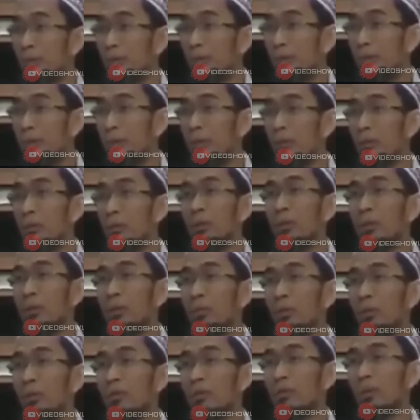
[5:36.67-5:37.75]
Nabi itu punya
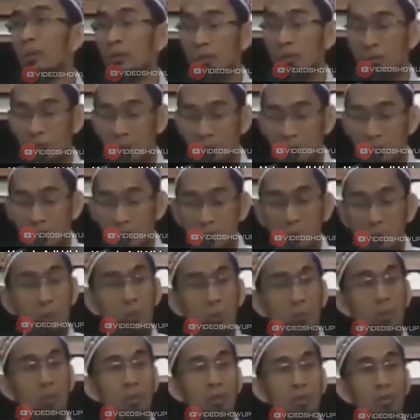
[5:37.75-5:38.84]
kebiasaan sibuk
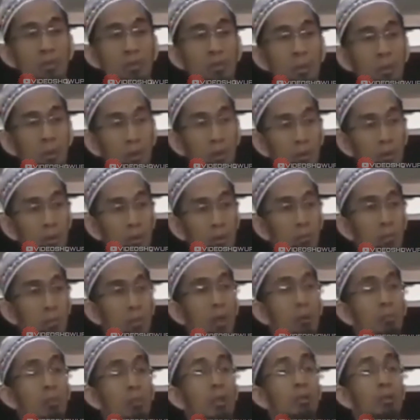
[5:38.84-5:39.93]
luar biasa pekerjaannya
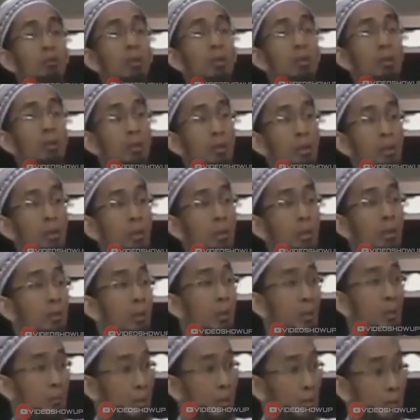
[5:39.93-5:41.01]
bolak-balik Madinah
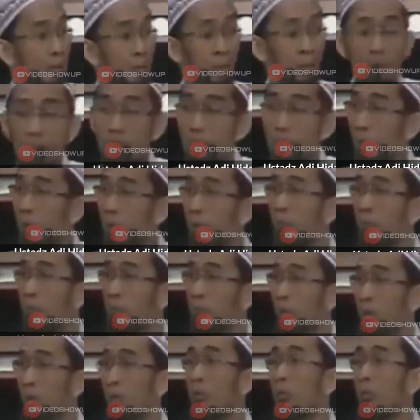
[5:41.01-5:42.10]
keluar masuk ekspor
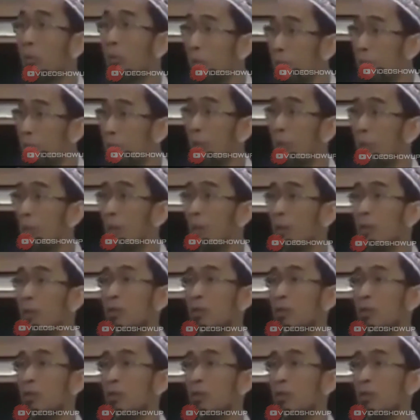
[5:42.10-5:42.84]
impor itu Uthman